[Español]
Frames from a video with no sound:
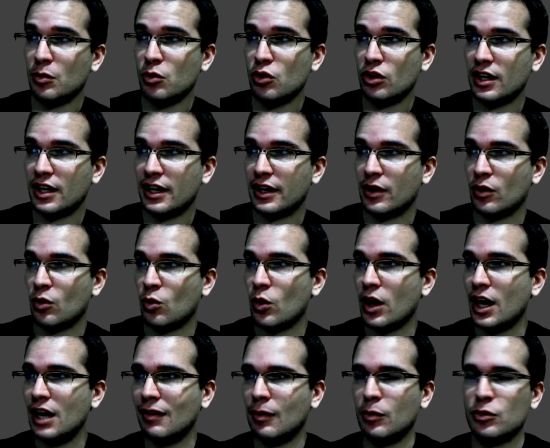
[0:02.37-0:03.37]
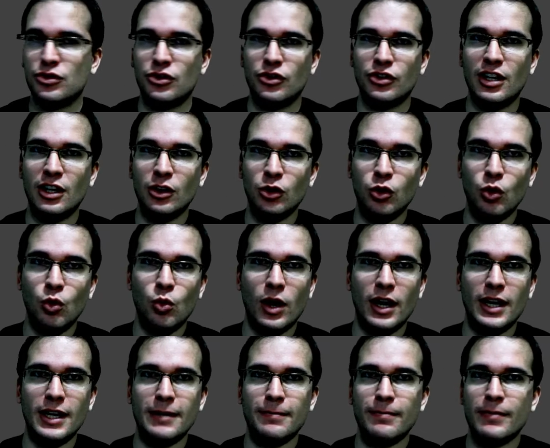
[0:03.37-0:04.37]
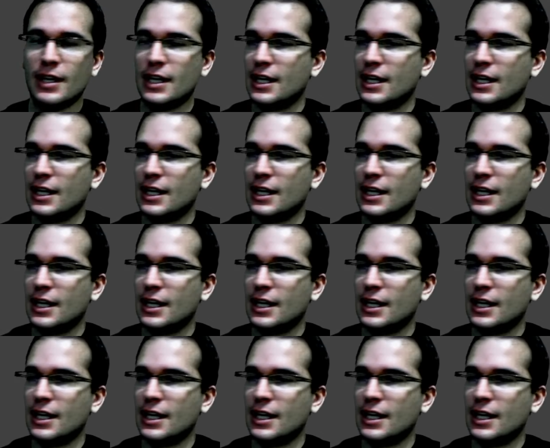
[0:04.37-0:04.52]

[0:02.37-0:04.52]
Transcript: el bucle while, vamos con el do while.